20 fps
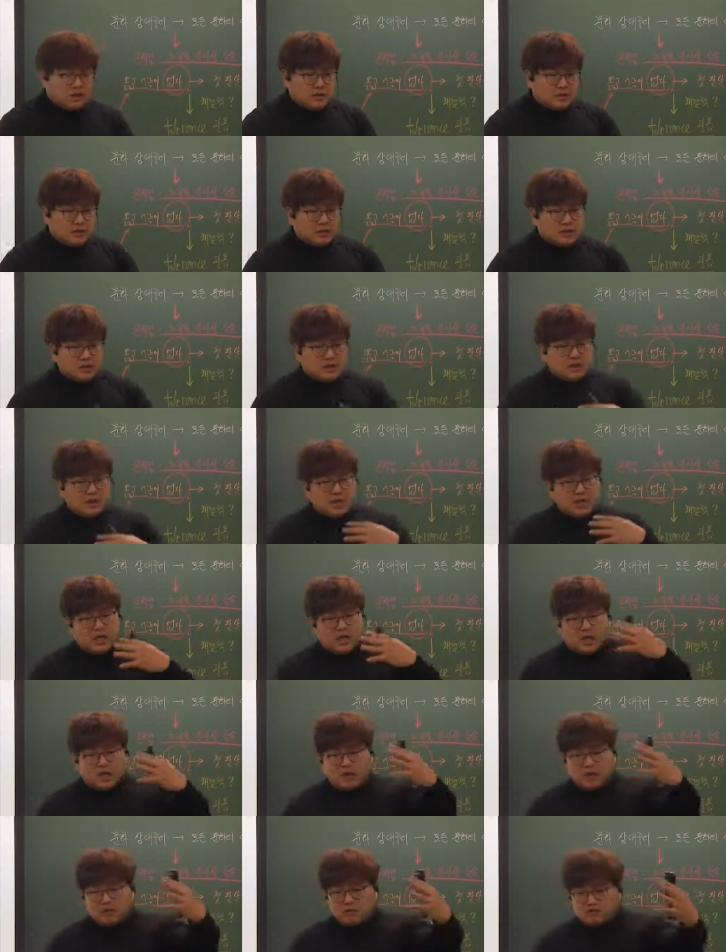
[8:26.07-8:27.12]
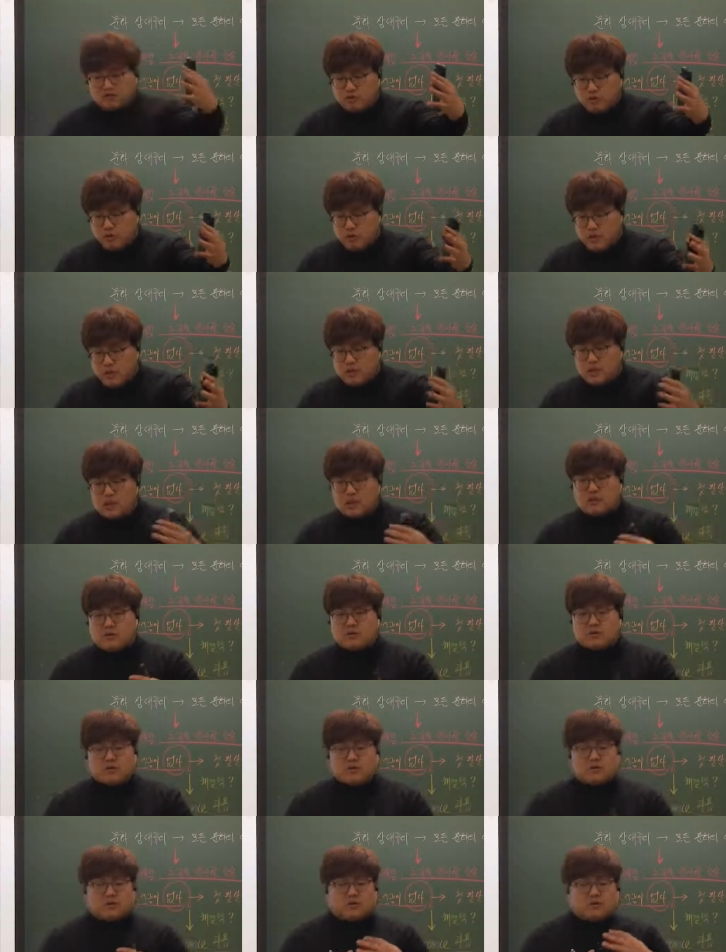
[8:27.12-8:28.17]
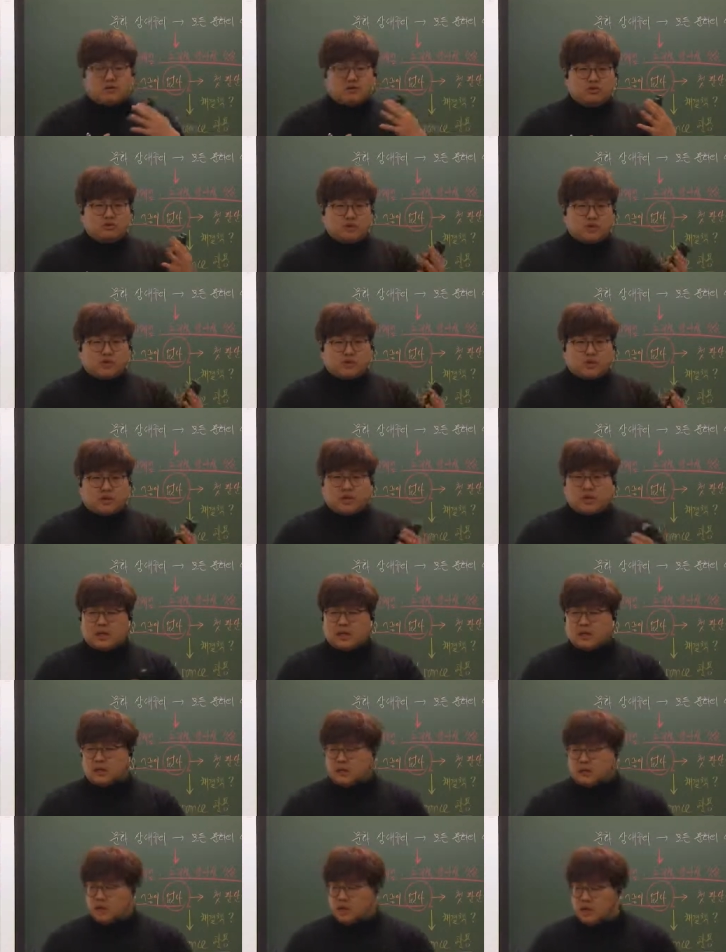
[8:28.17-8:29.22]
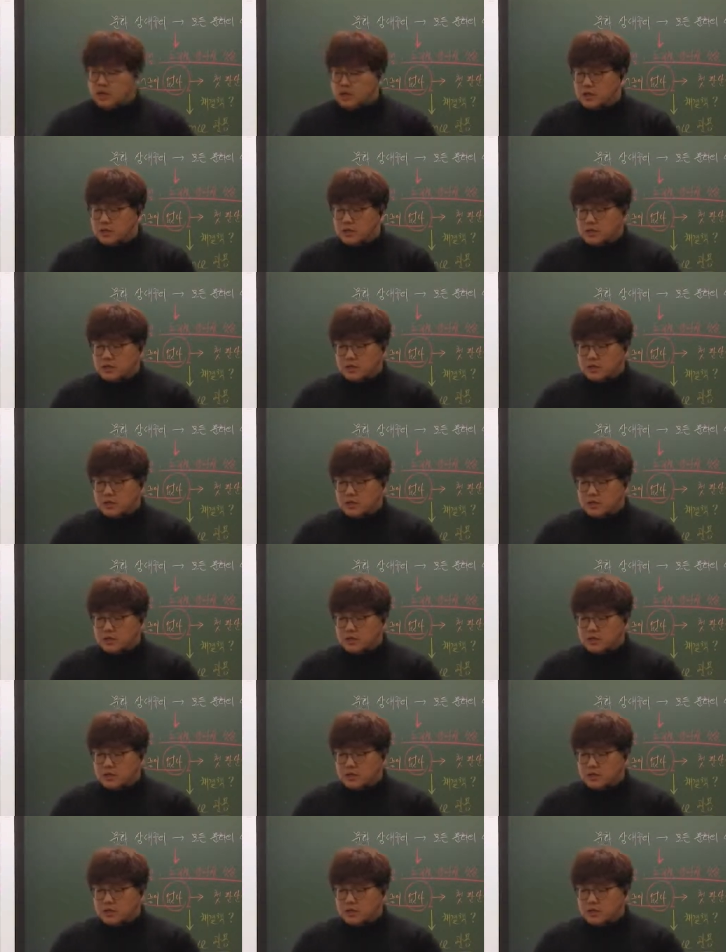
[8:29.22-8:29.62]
그들이 누려야 될 것을 못 누리게 된다든가